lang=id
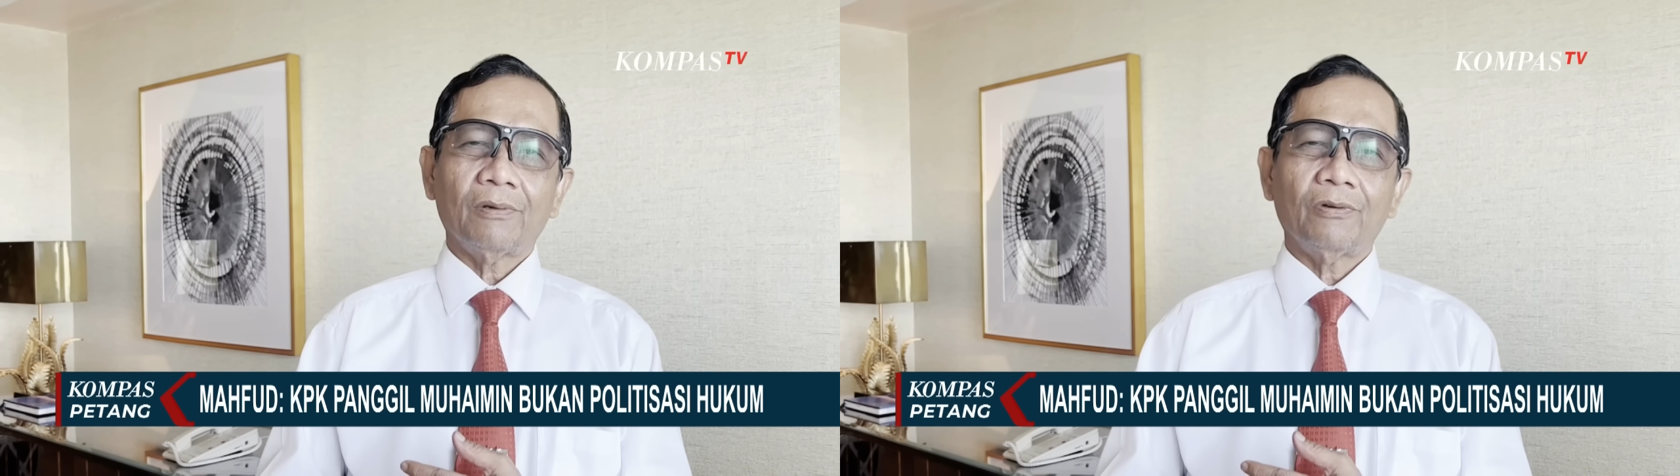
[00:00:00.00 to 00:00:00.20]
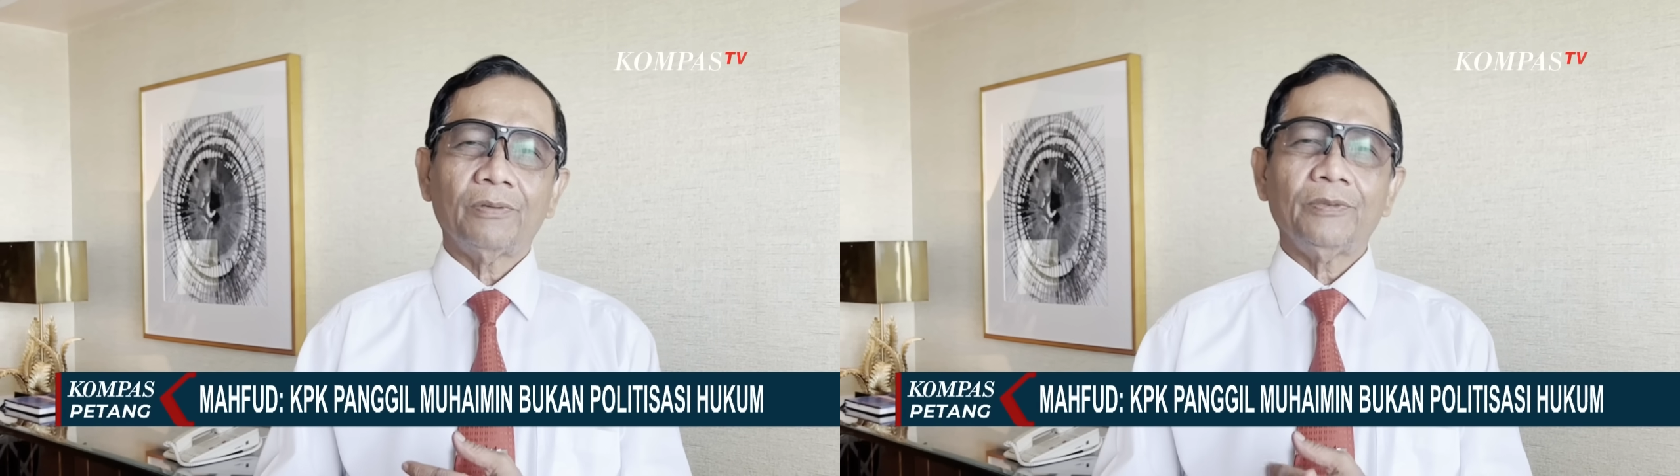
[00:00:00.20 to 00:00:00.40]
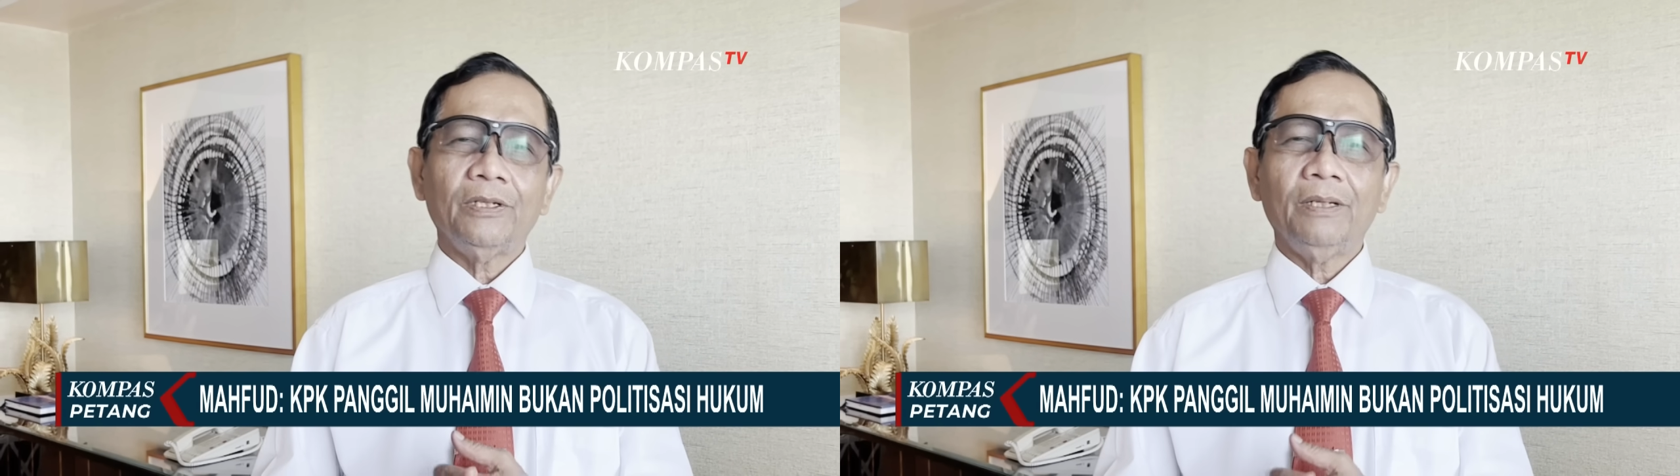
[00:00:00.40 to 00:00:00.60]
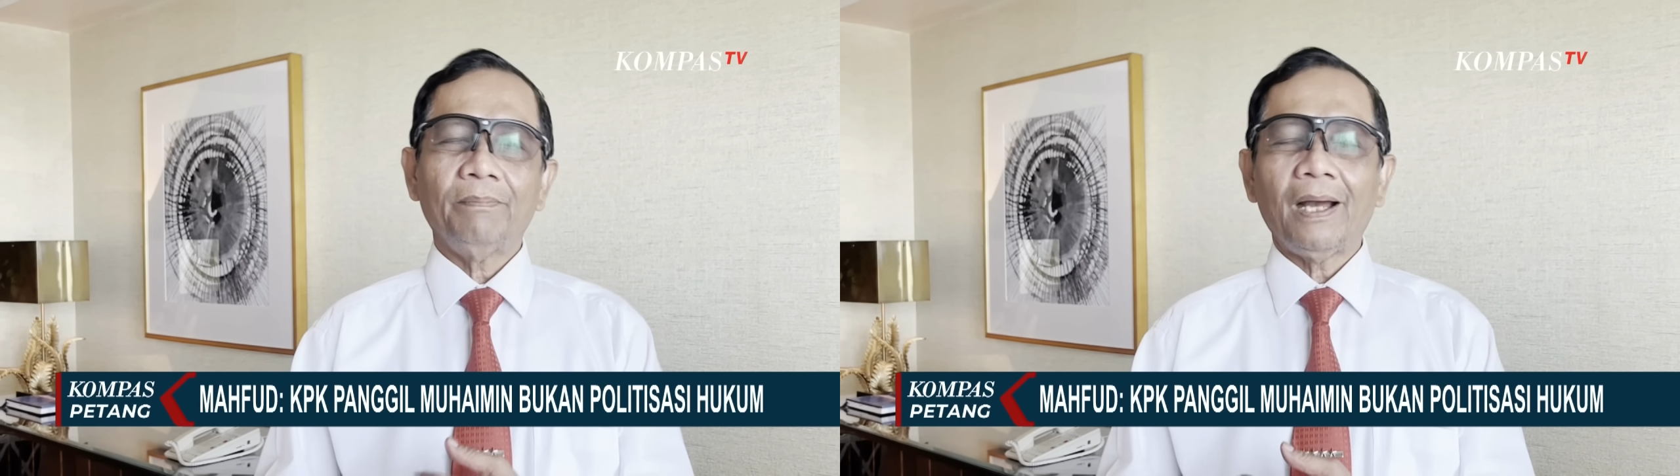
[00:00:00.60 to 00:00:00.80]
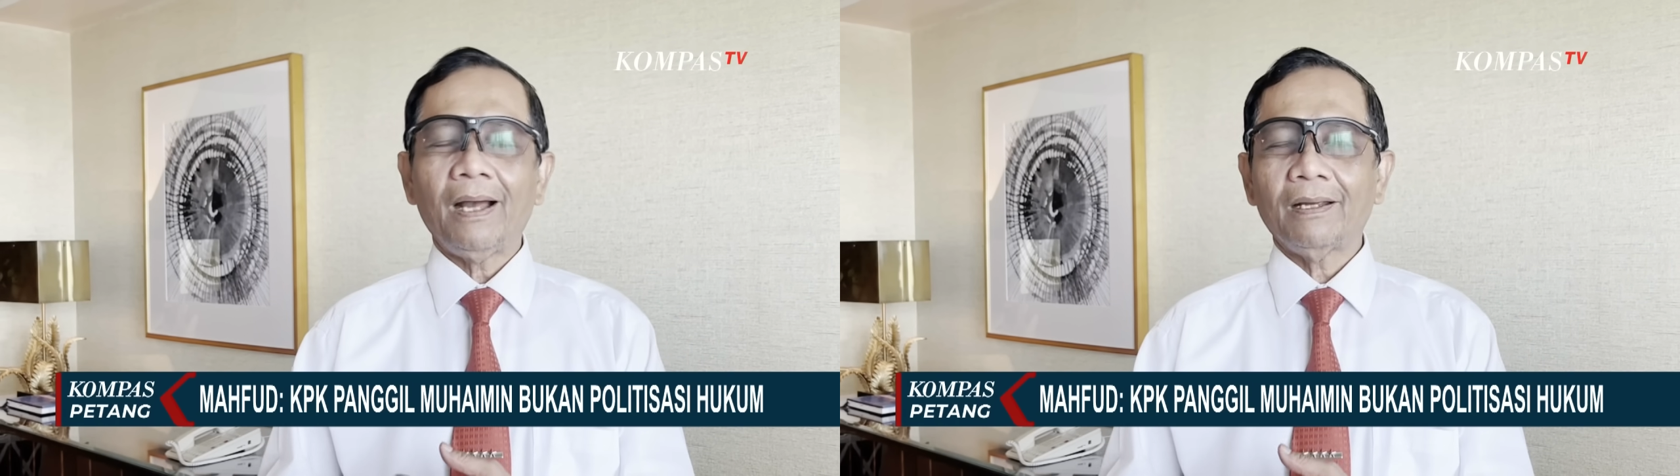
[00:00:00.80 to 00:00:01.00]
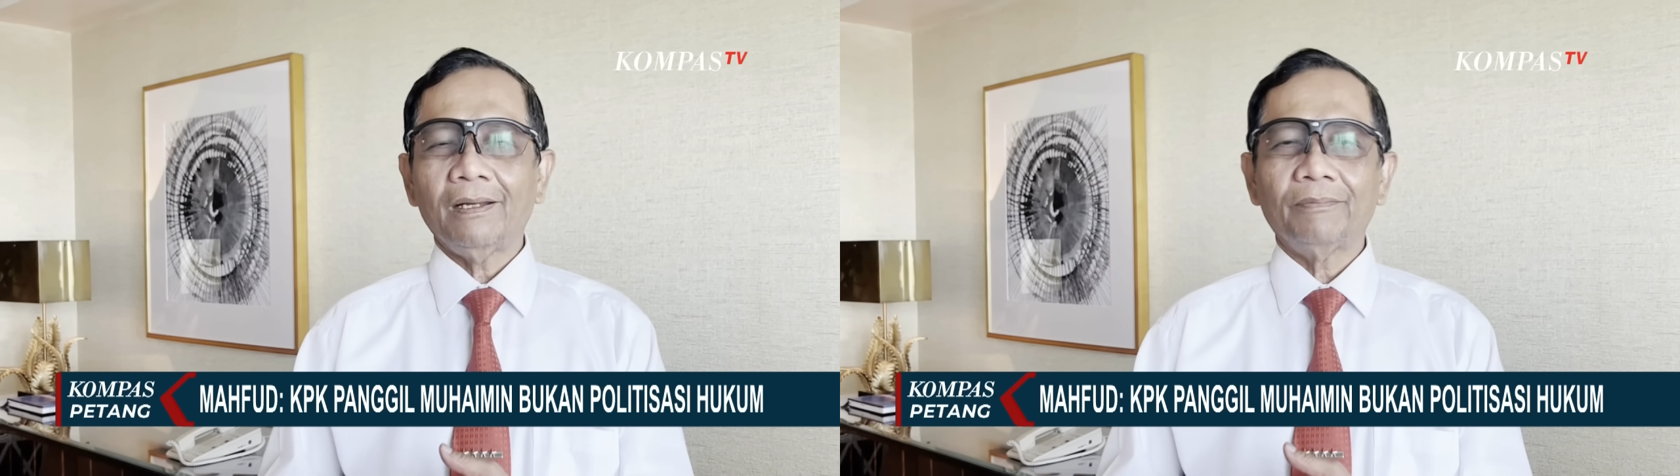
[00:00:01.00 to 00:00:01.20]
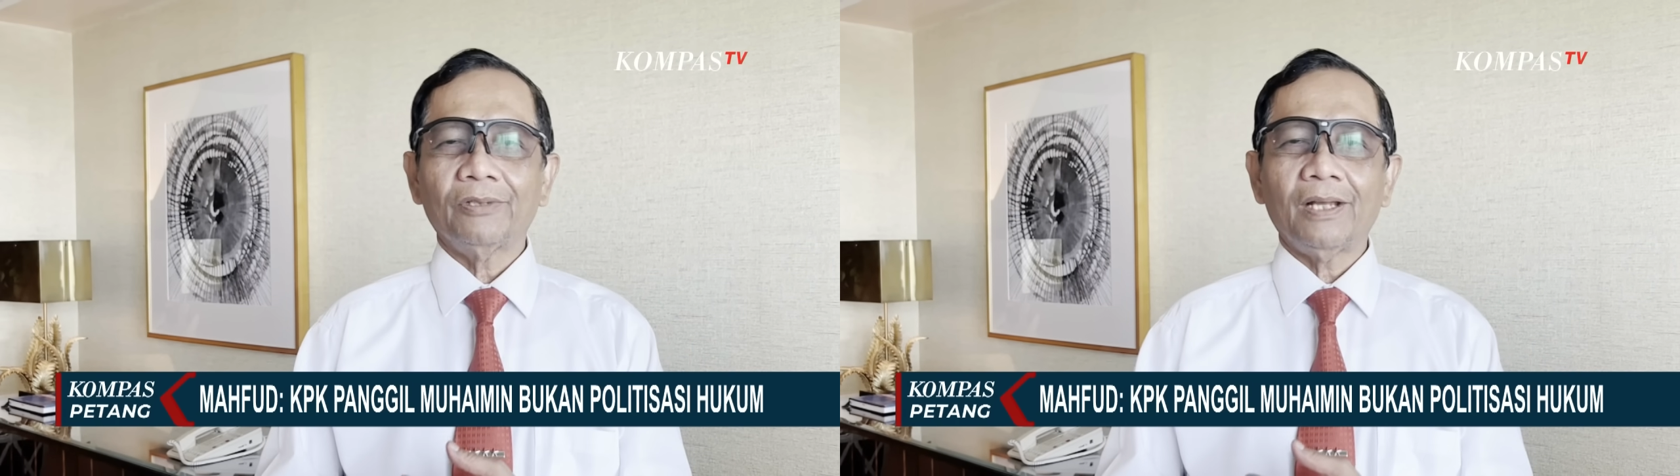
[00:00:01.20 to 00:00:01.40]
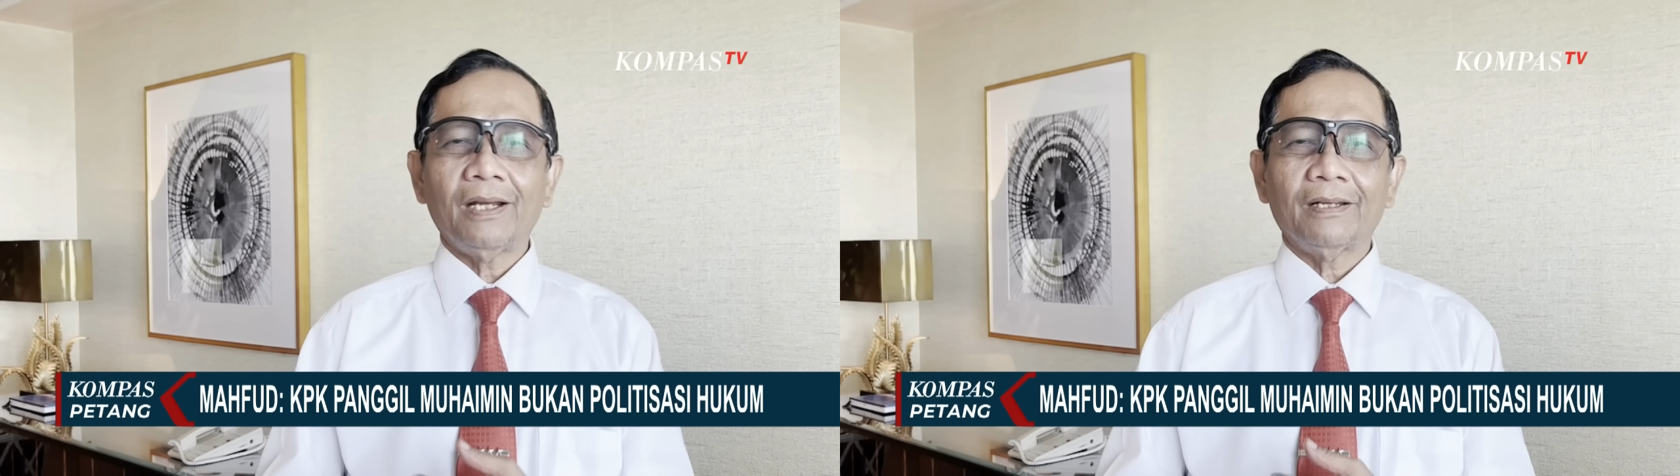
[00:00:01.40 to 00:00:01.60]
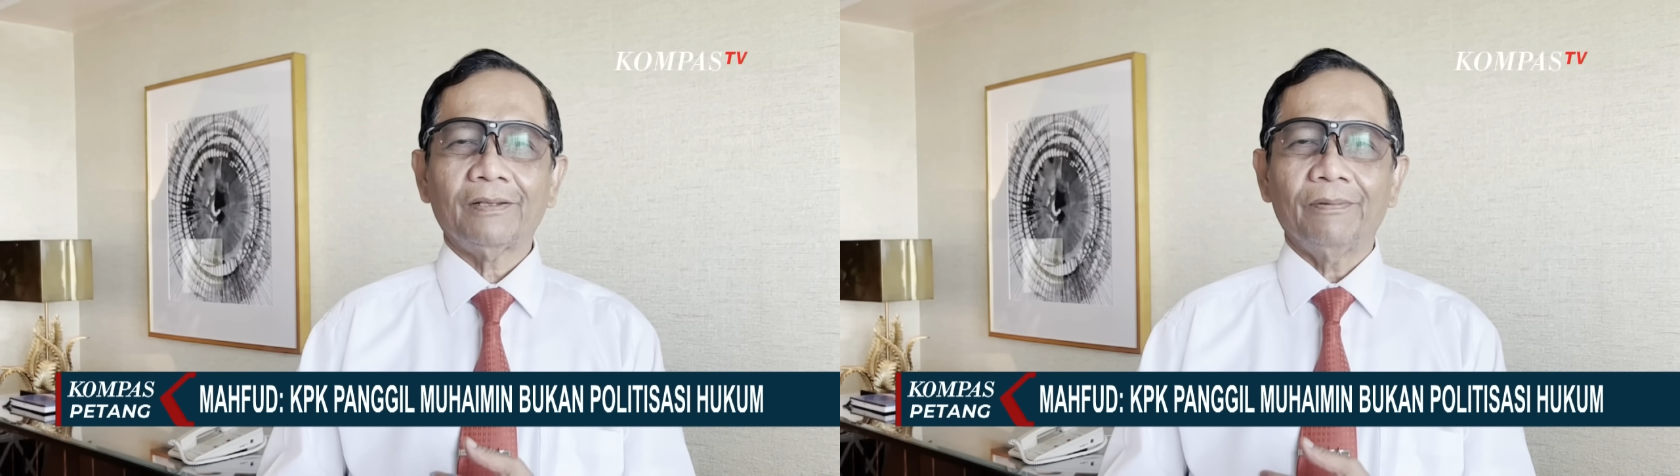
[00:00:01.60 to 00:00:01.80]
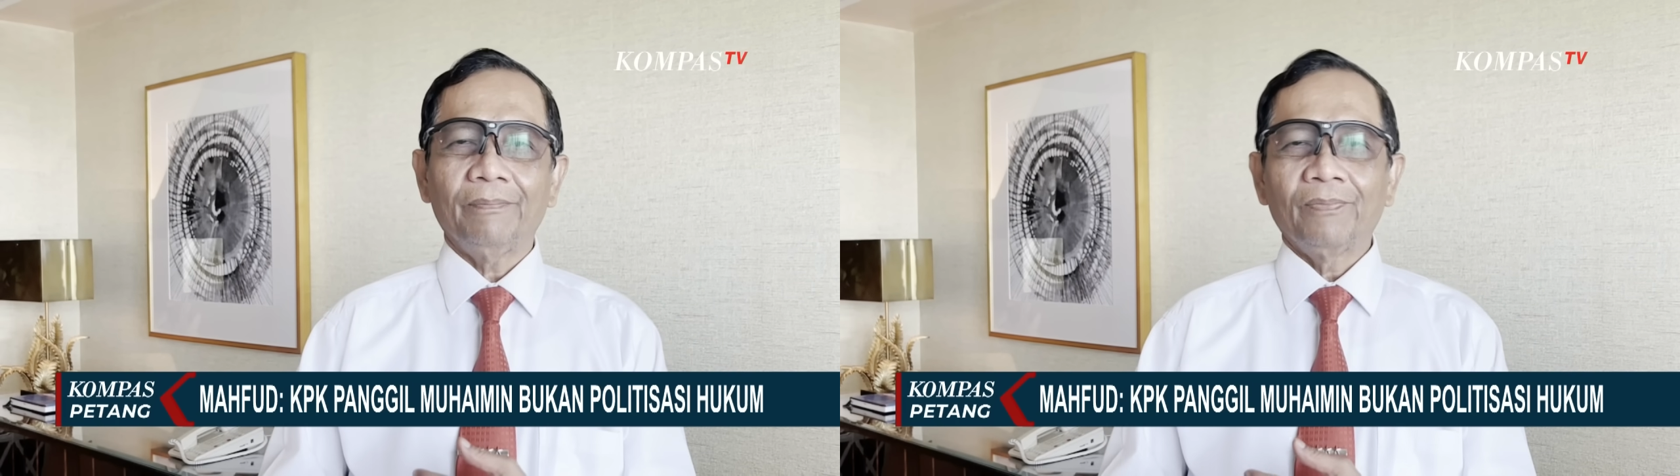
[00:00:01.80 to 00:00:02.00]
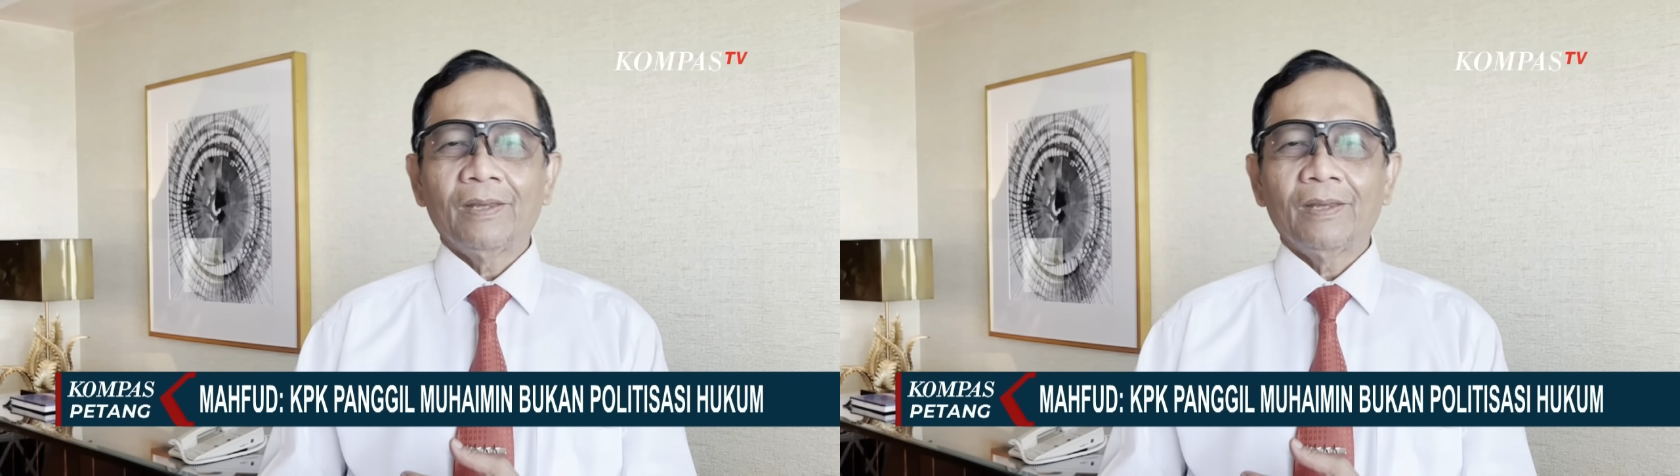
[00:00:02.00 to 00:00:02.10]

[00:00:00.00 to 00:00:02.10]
korupsi Pak Akil Motar gitu.